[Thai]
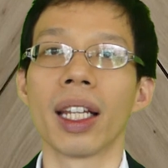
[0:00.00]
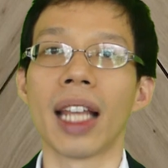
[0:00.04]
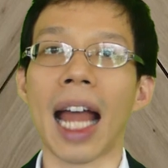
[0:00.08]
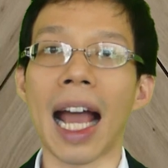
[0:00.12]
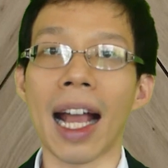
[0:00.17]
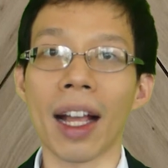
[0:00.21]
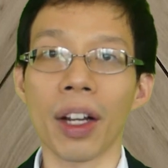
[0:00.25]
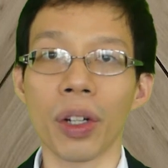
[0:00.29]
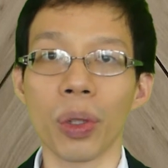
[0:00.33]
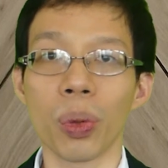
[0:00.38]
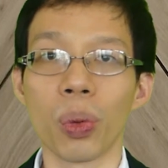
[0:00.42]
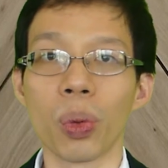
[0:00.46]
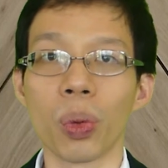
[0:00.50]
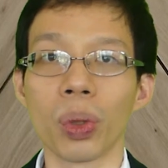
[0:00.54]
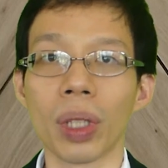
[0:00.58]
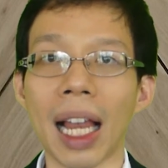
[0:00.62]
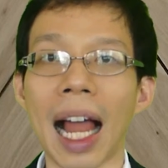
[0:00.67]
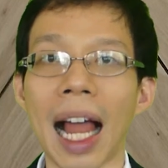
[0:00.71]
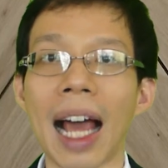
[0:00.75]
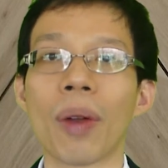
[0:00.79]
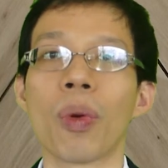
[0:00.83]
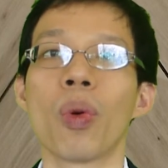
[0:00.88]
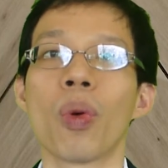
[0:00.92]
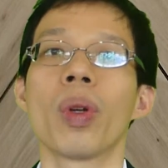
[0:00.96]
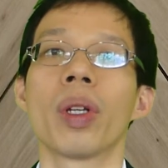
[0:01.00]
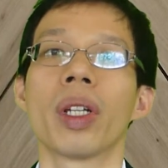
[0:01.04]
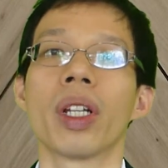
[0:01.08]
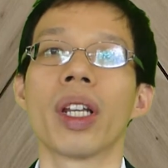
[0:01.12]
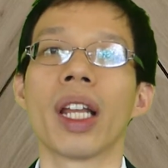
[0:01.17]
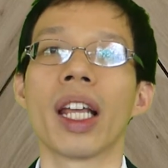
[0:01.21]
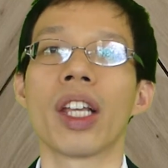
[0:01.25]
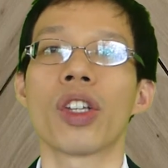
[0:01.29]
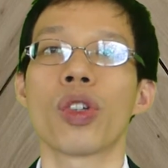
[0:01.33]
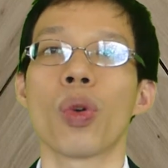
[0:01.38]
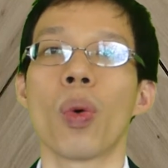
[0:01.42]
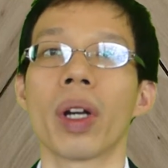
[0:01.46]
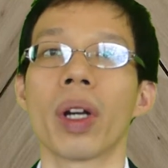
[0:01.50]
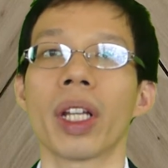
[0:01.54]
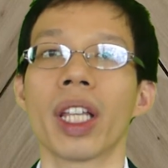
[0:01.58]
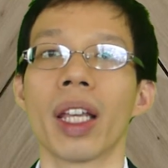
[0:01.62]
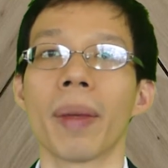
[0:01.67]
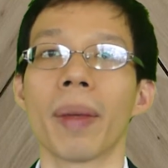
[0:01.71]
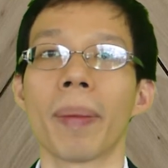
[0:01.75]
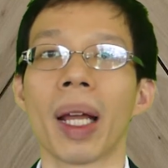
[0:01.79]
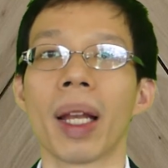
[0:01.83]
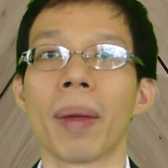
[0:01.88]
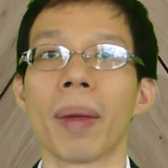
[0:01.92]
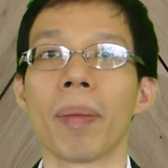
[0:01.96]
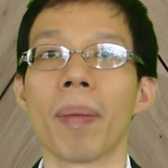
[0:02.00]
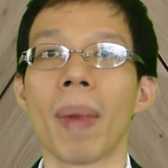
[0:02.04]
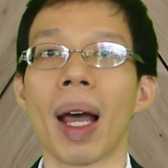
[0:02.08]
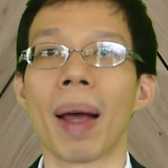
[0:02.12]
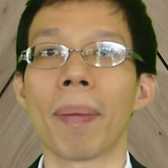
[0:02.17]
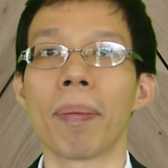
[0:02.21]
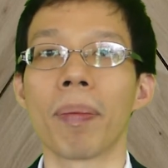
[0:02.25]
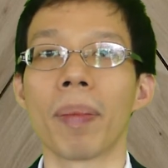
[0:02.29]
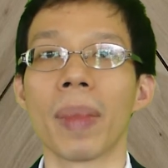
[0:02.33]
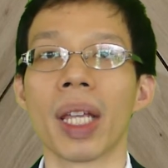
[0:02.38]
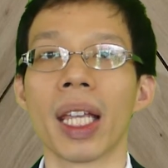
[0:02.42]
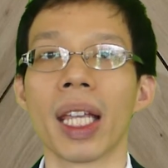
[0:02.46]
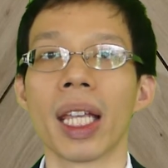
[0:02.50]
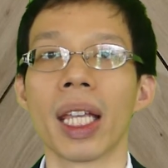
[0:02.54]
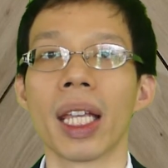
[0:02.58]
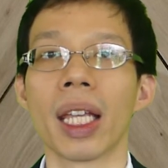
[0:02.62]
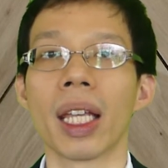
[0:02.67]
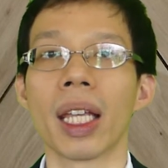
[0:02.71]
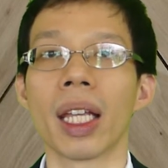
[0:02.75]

นั่งดูตลาดหุ้นในช่วงที่มันแบบมี